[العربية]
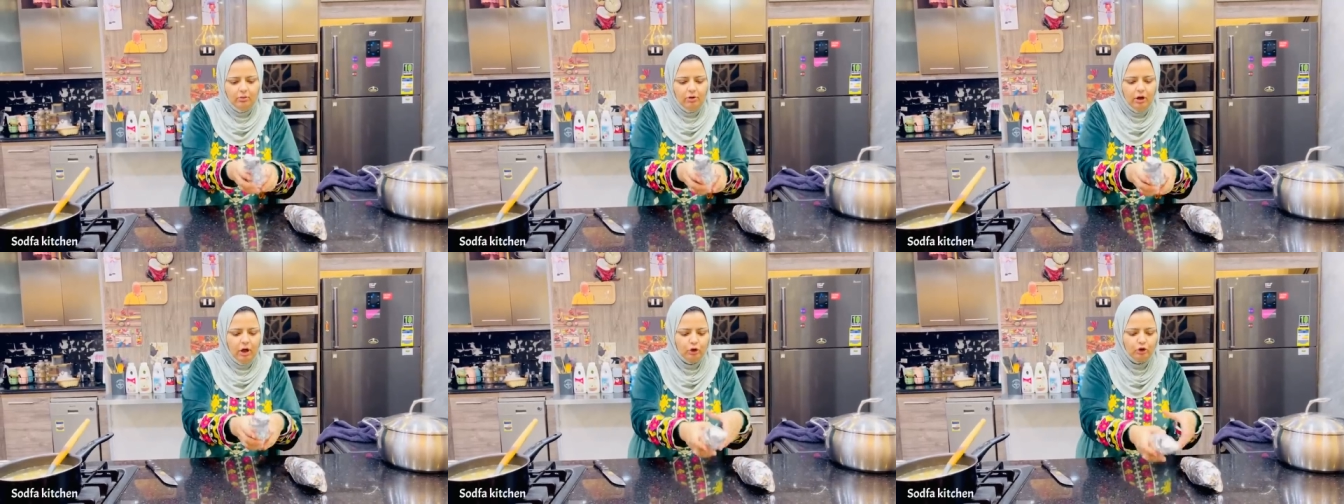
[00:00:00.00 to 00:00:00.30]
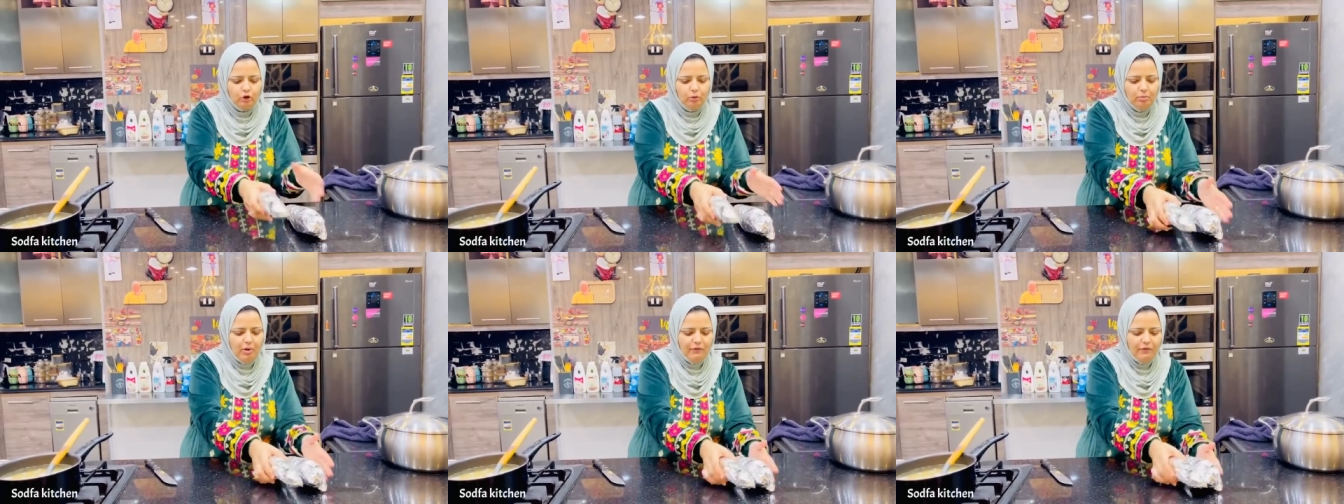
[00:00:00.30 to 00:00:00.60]

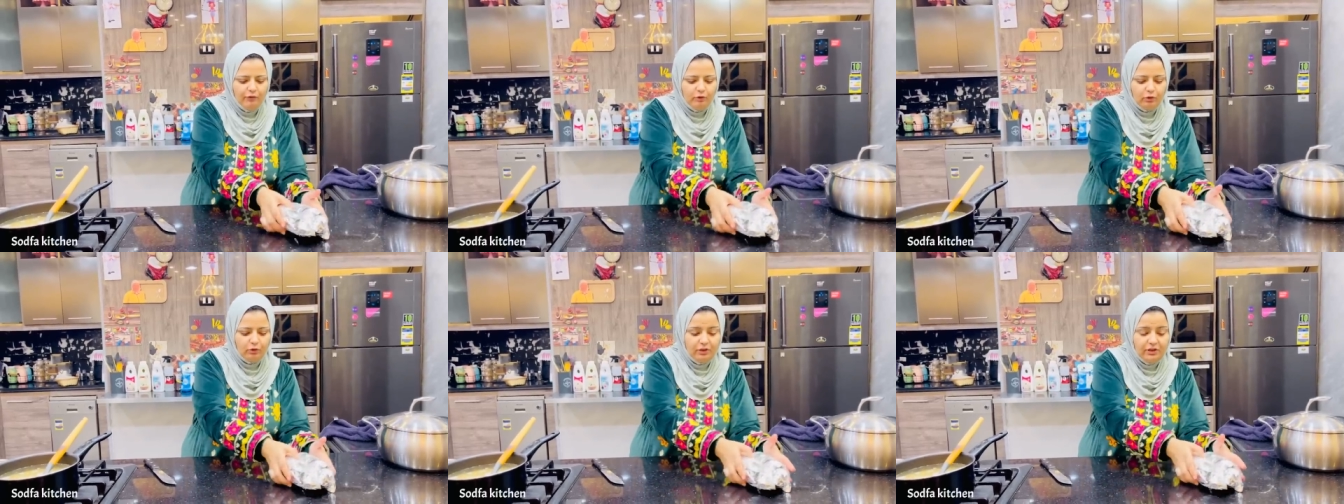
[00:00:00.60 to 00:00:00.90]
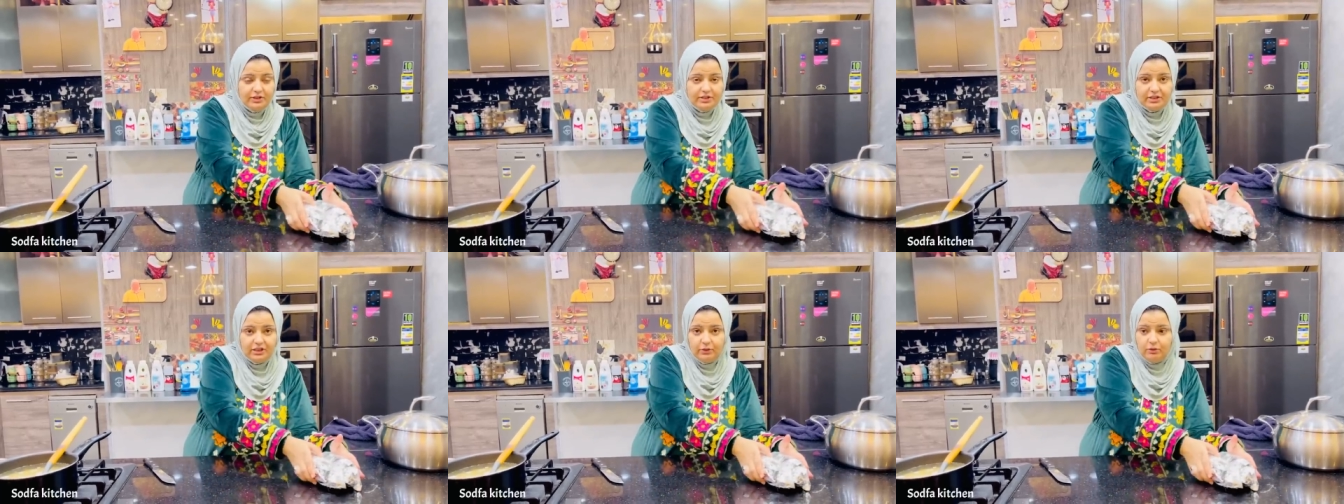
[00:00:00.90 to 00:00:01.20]
حطهم بقى في الفرن
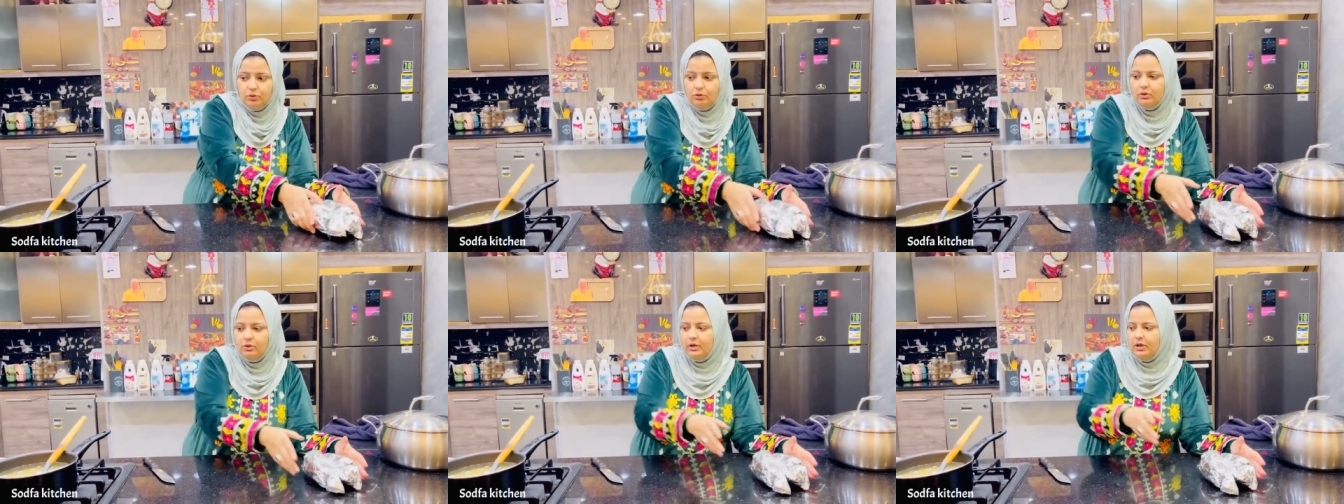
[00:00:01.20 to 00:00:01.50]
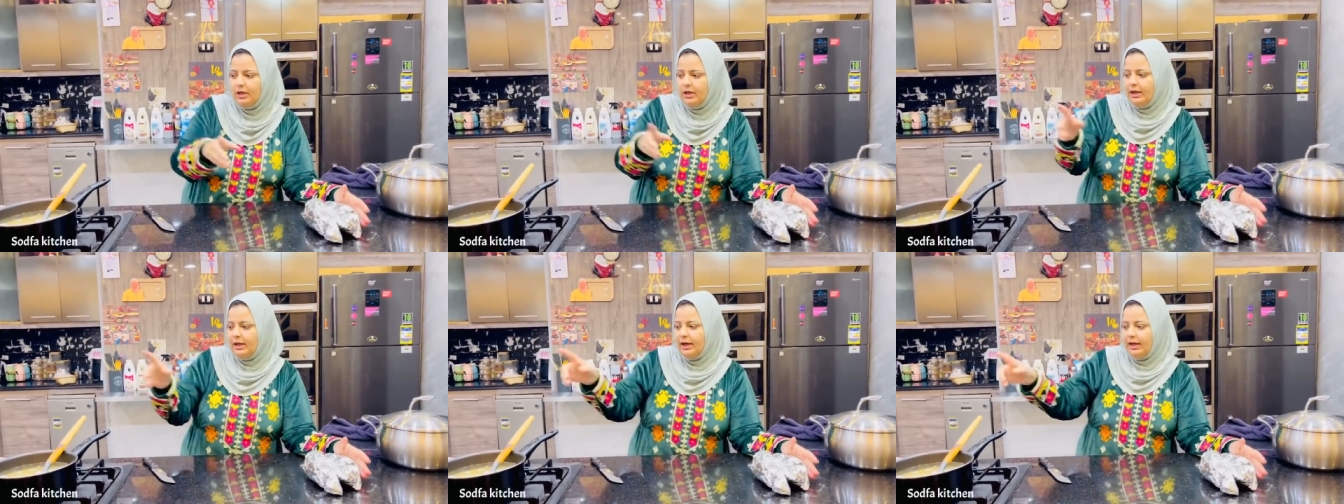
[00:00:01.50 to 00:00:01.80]
يستووا
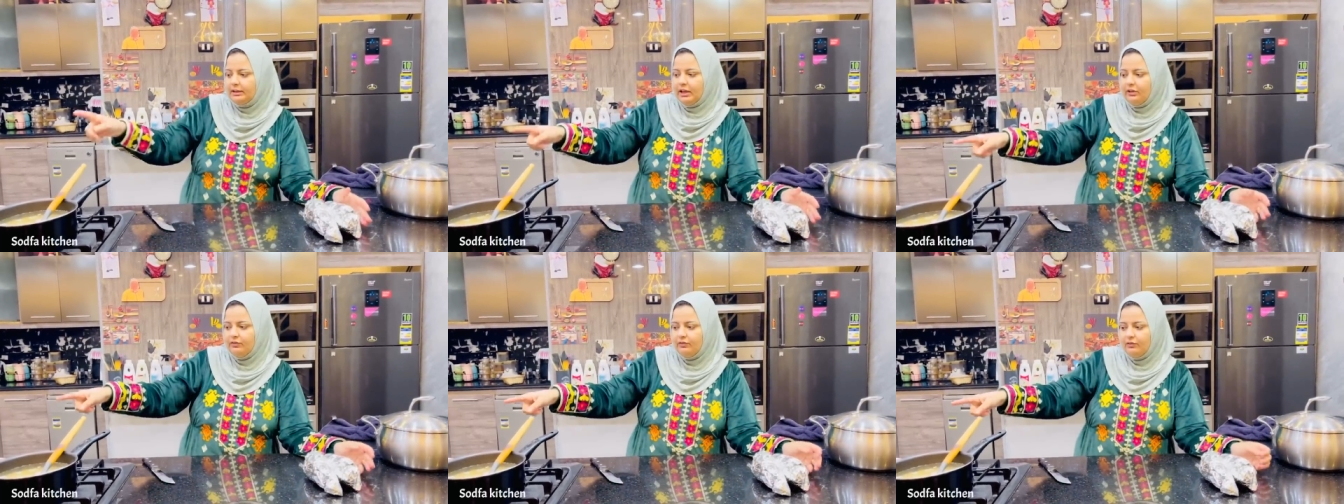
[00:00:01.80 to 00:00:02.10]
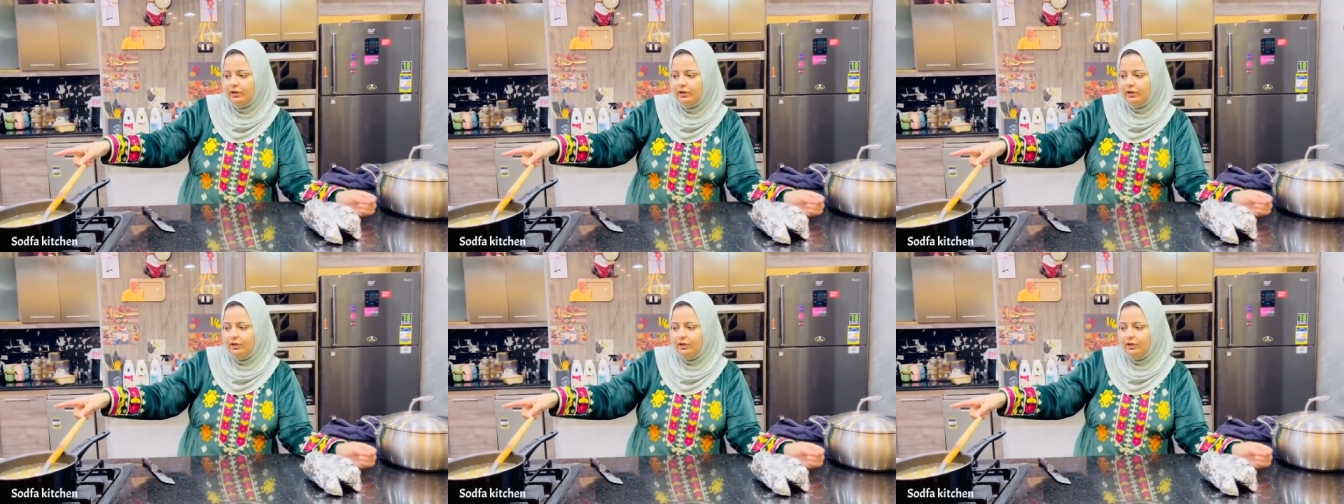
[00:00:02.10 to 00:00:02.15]
على